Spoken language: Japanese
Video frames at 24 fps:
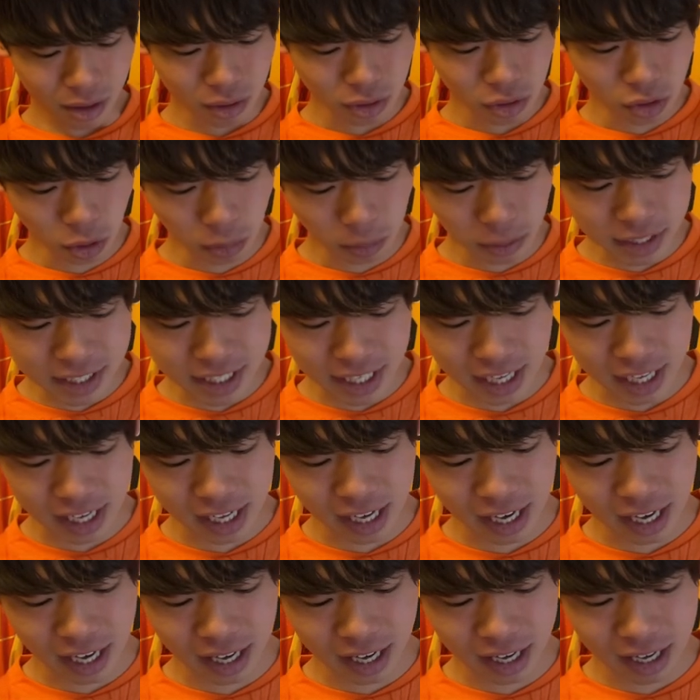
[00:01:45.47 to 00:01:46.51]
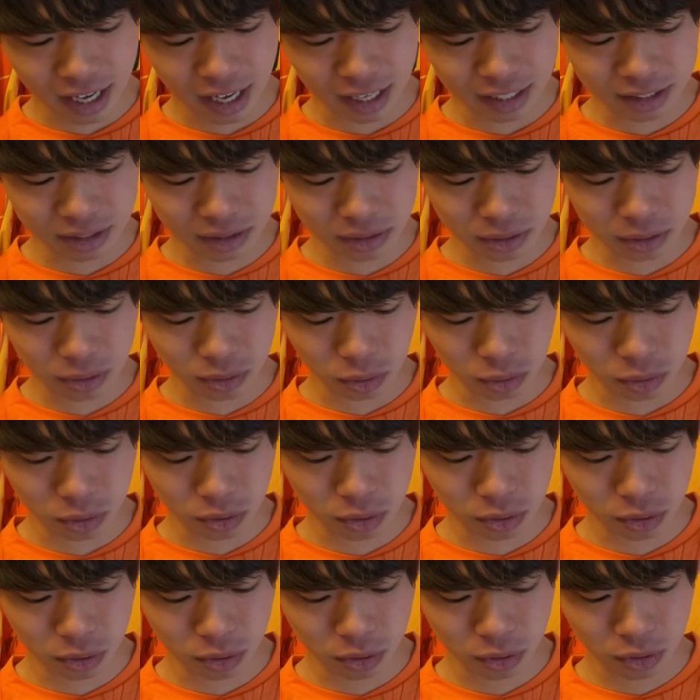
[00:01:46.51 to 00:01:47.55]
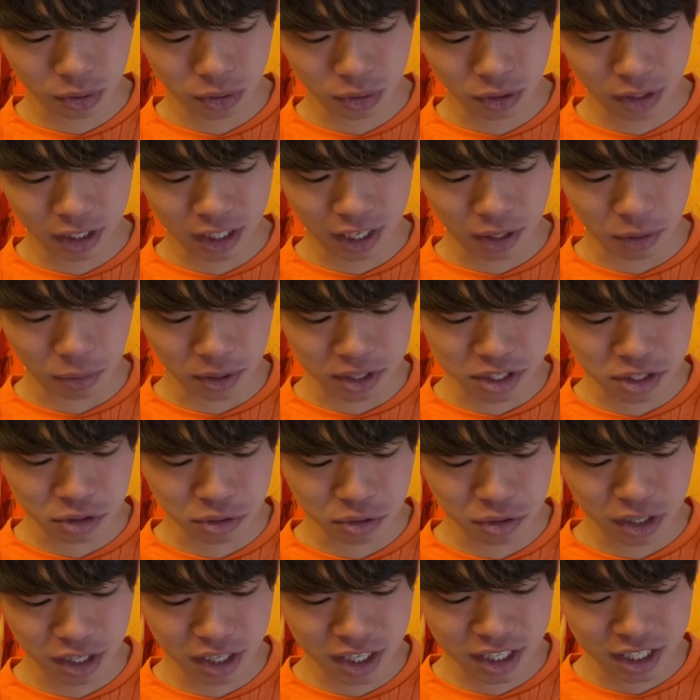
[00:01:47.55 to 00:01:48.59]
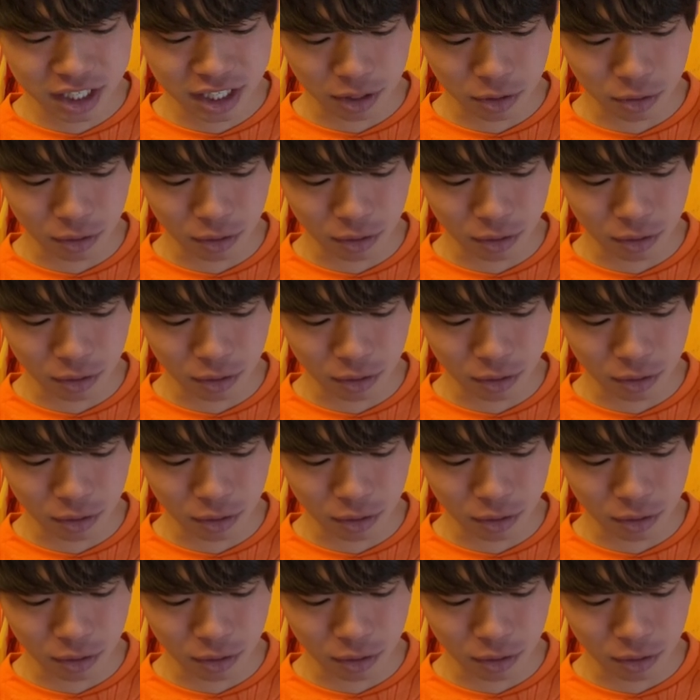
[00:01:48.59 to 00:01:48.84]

のぼりさんが監督にこれ就任して、